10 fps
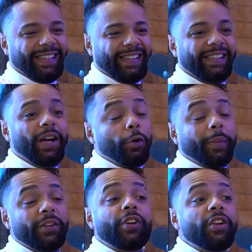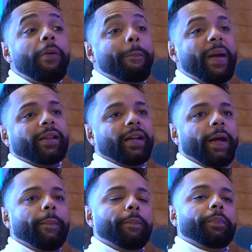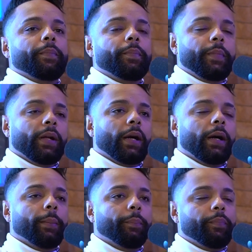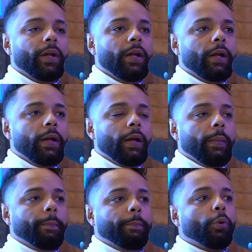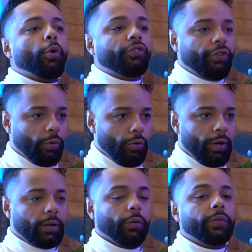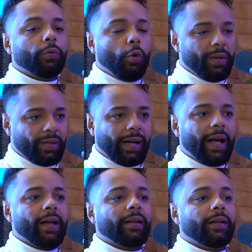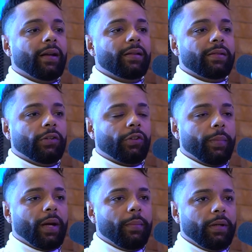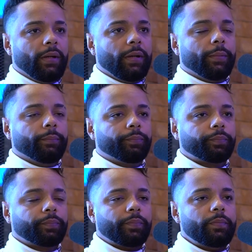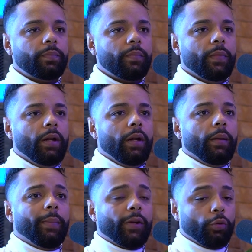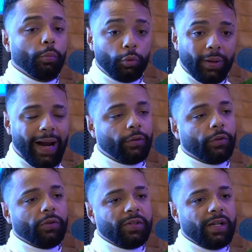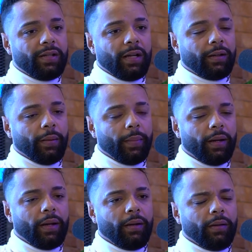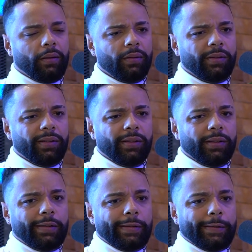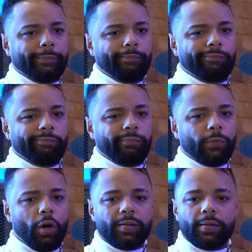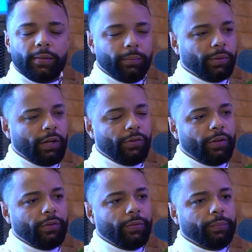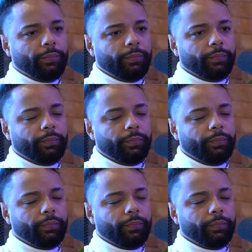e é um grupo que a gente respeita, né? Hum. Pela, por onde chegou, né? Que eu vi o começo da carreira deles, eles também a minha. Mas sou muito grato a todos eles ali também. Hum, nossa, muita gente. No caso do Péricles que